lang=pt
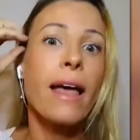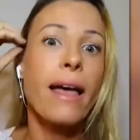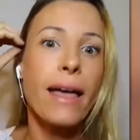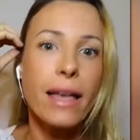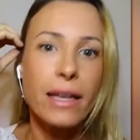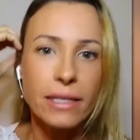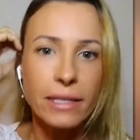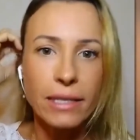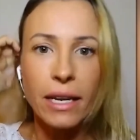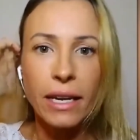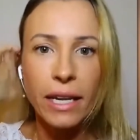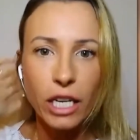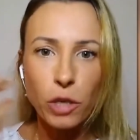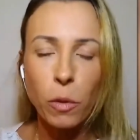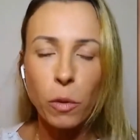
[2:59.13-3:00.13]

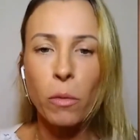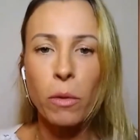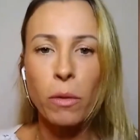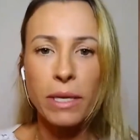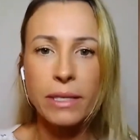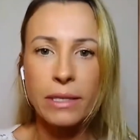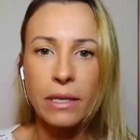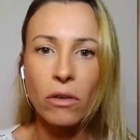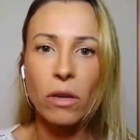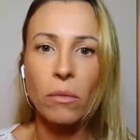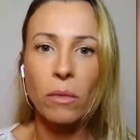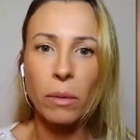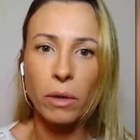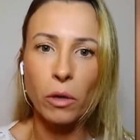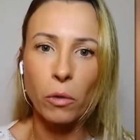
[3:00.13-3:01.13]
excelente, porque o bebezinho que
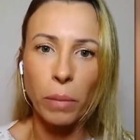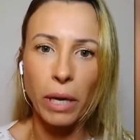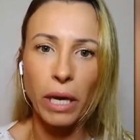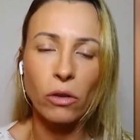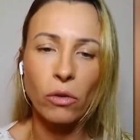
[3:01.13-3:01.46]
mama no peito